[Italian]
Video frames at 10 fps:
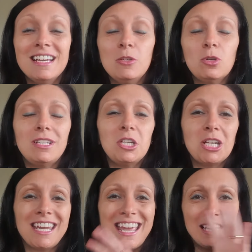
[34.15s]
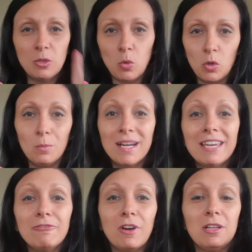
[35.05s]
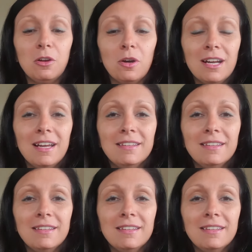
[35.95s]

di un'autrice che adoro, ma che voglio